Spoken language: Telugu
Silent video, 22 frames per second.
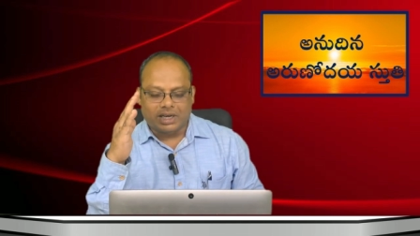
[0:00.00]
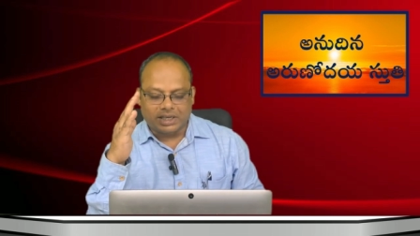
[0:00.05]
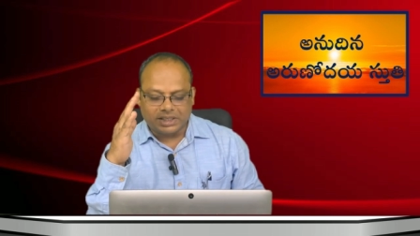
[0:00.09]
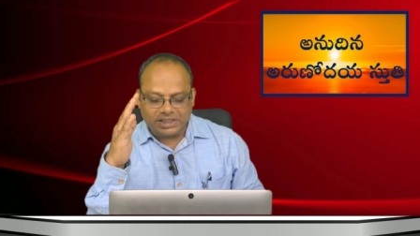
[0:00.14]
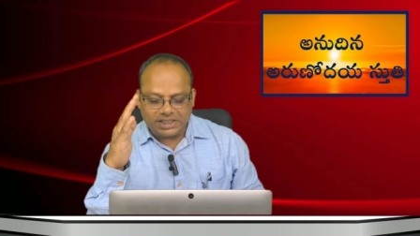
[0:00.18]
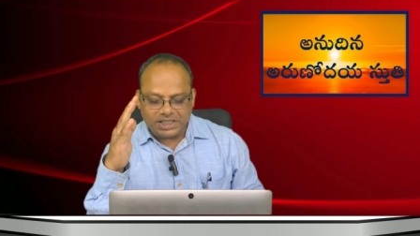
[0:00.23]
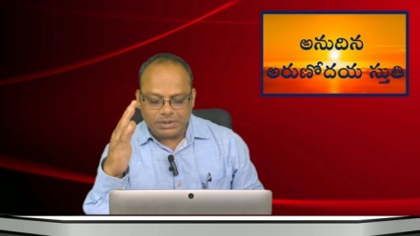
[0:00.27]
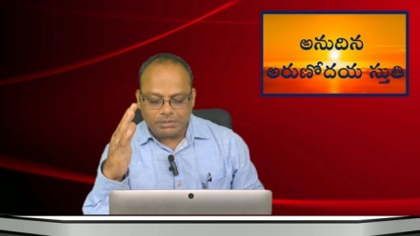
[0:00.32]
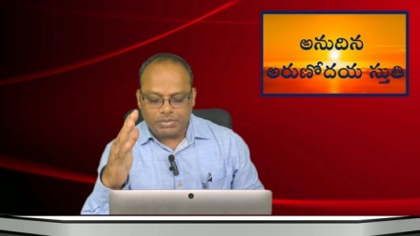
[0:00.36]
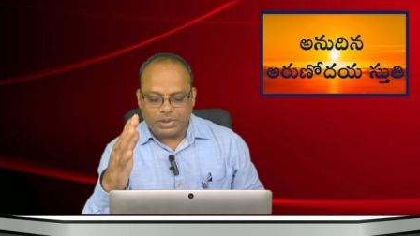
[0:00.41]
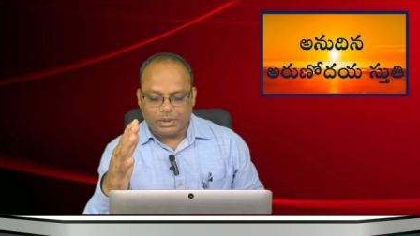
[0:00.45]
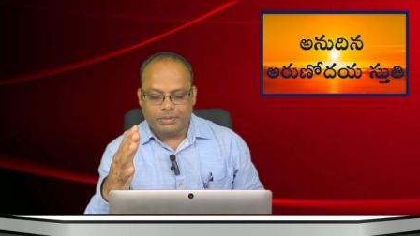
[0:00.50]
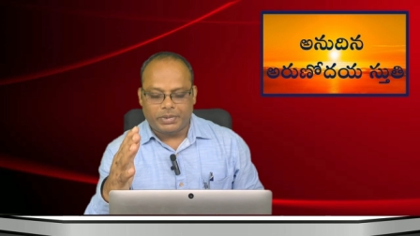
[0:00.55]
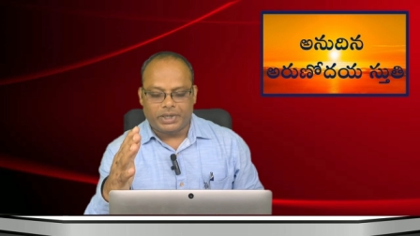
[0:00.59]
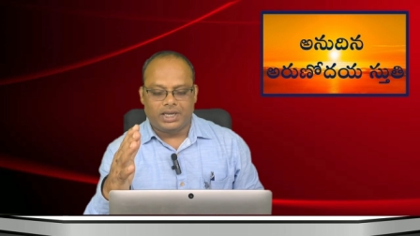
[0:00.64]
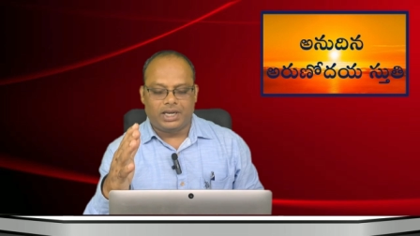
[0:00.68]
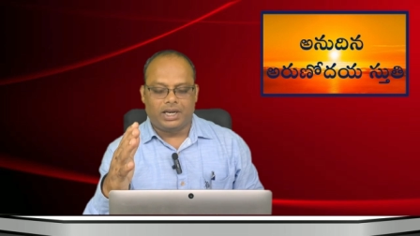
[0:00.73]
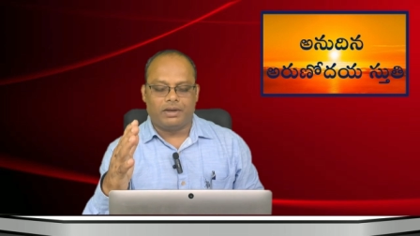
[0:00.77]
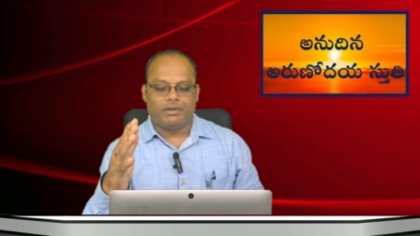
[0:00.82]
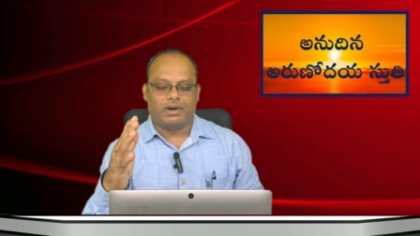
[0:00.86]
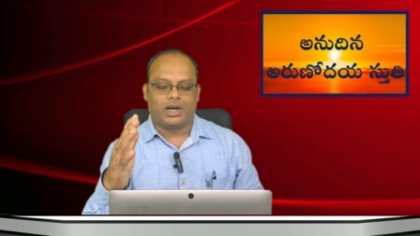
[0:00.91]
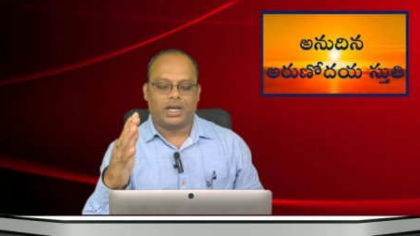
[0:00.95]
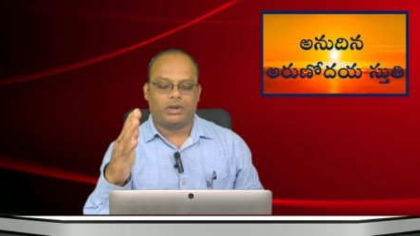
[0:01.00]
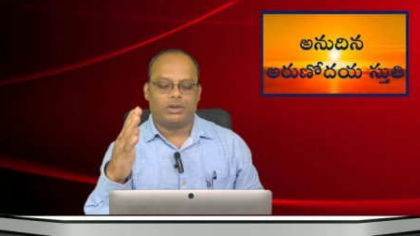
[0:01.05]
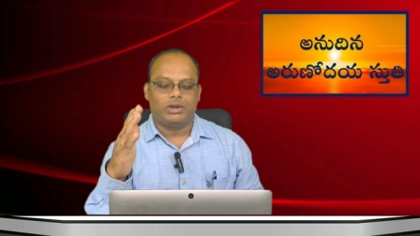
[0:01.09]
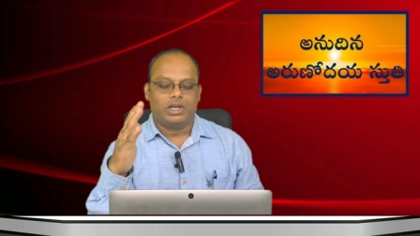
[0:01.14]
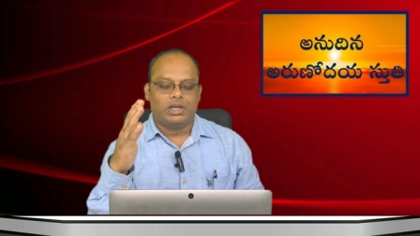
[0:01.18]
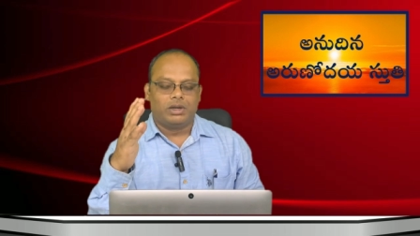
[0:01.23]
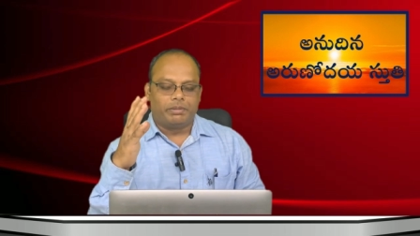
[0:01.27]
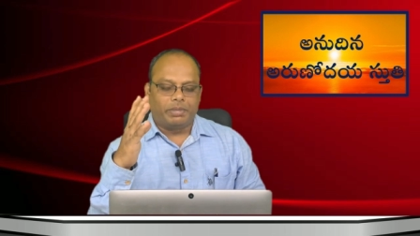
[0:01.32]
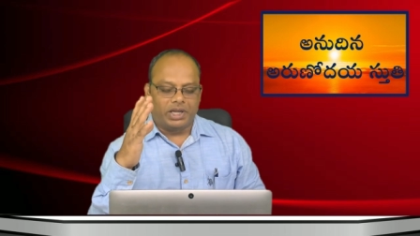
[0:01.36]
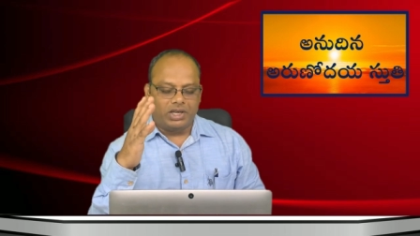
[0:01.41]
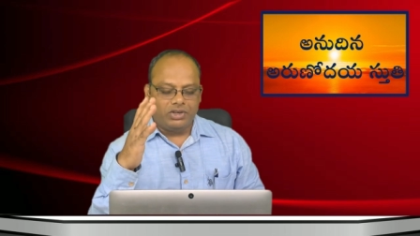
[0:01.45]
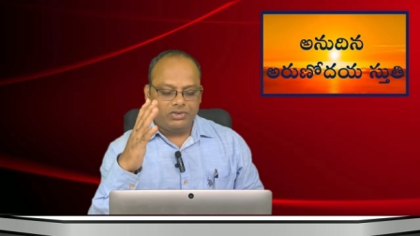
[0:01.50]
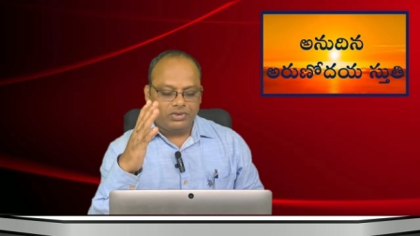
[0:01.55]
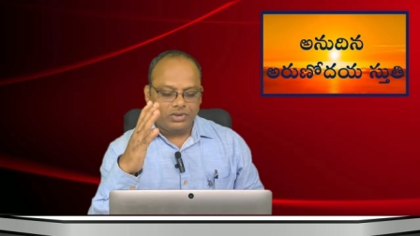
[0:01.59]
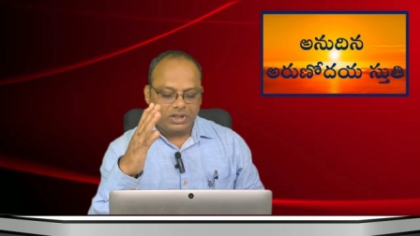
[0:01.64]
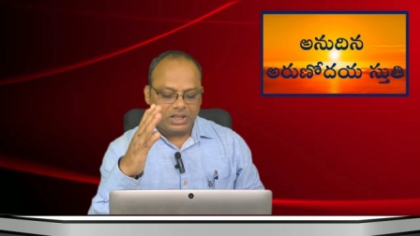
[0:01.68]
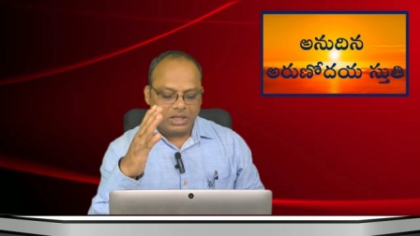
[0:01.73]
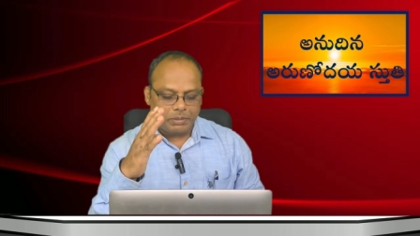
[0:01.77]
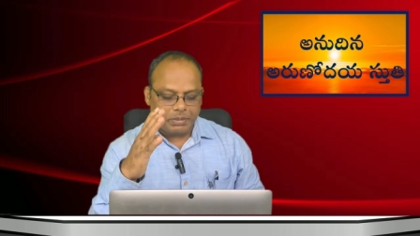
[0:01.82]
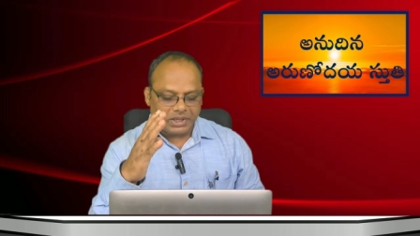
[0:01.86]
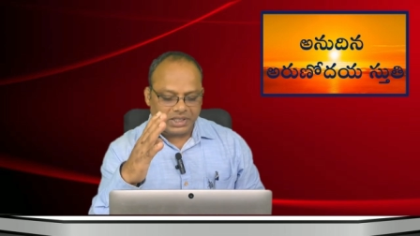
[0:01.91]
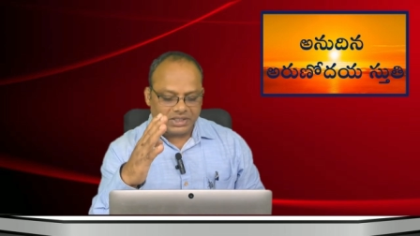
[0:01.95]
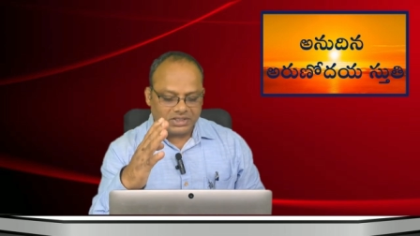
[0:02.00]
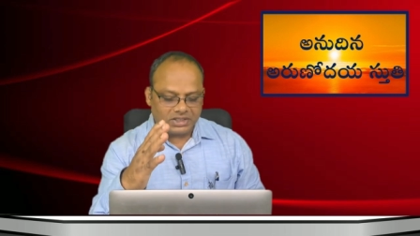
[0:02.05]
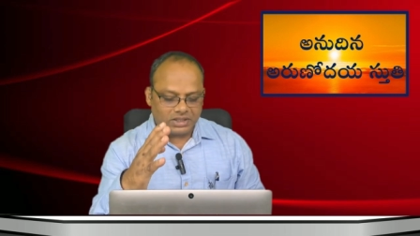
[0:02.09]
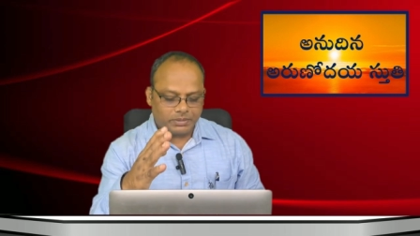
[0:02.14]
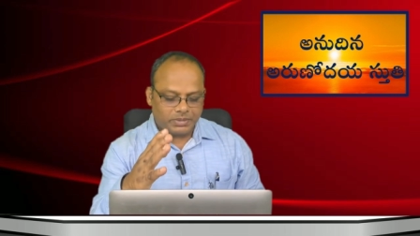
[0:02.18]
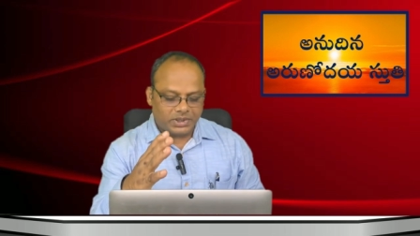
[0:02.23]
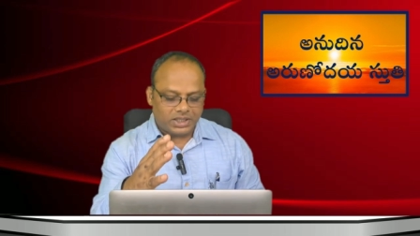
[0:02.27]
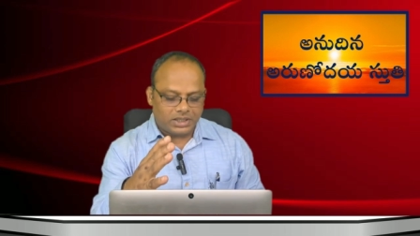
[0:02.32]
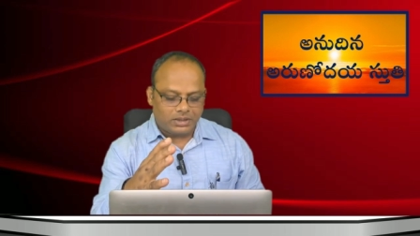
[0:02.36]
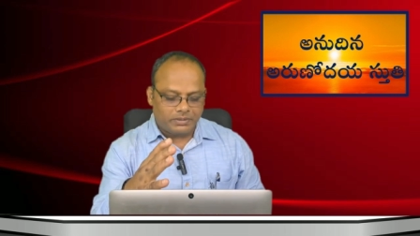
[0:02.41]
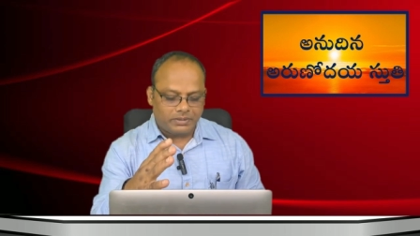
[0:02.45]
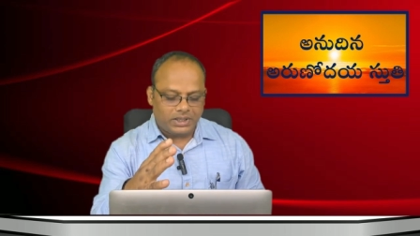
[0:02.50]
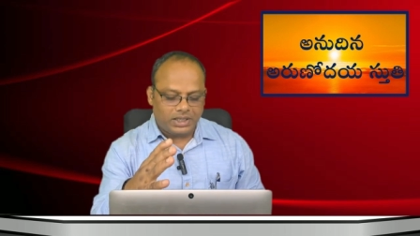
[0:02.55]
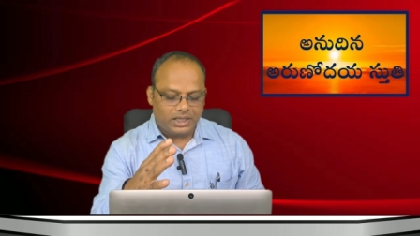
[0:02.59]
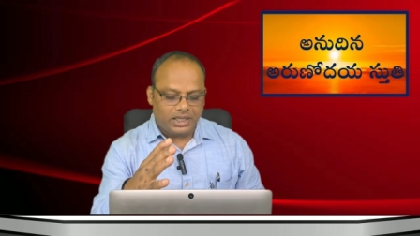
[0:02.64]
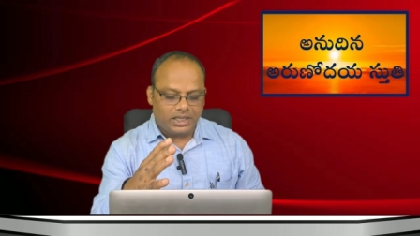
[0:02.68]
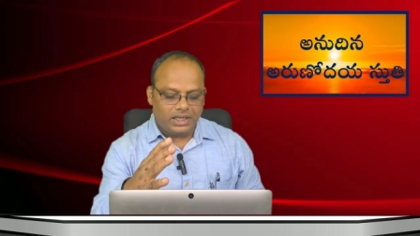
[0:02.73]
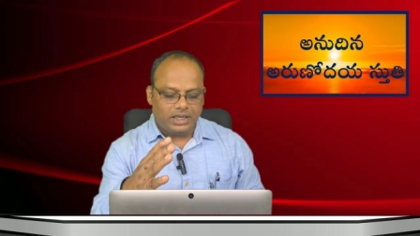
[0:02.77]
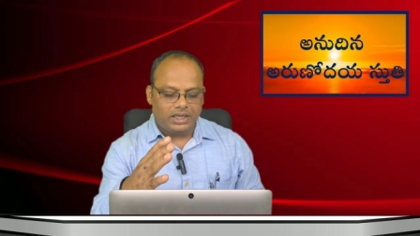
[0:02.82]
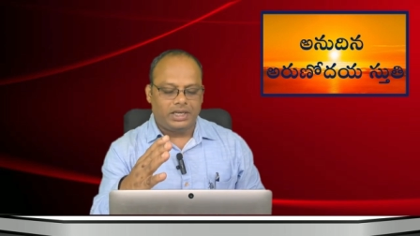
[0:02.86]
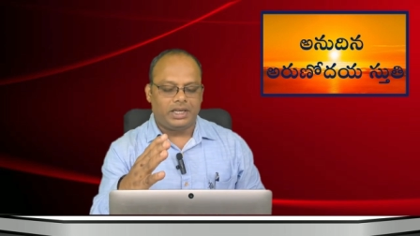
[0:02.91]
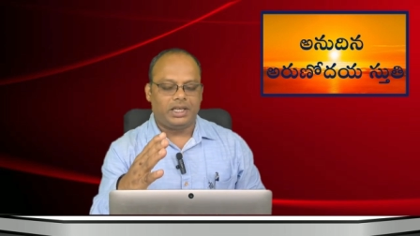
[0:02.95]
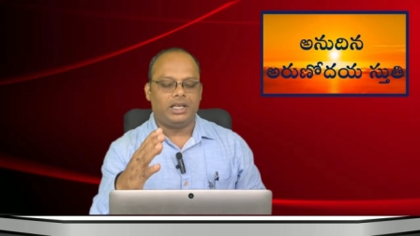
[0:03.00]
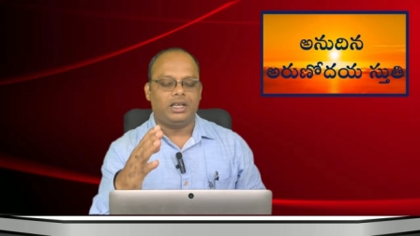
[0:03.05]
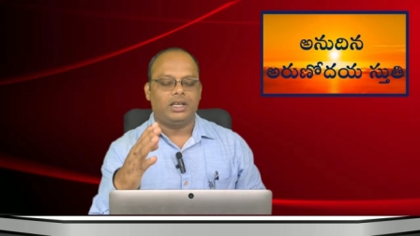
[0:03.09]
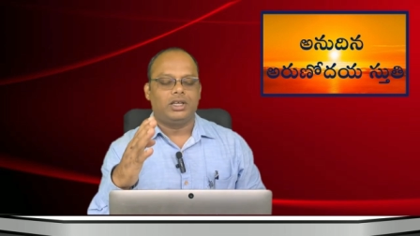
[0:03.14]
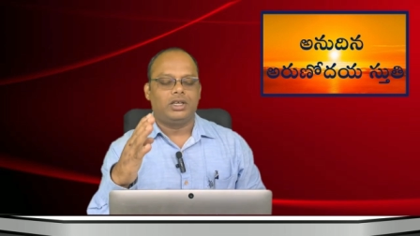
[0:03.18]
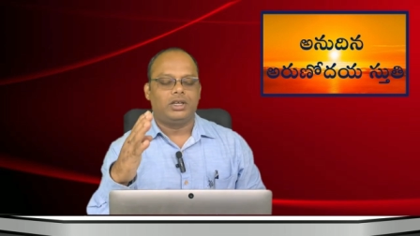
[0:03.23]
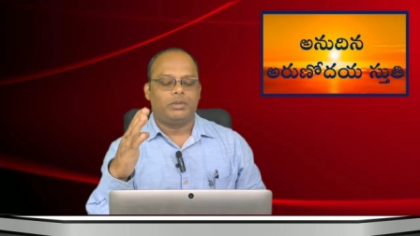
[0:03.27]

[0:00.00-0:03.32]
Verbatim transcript: రక్షింపబడిన వారు పరిశుద్ధపరచబడటం అంటే ఏంటి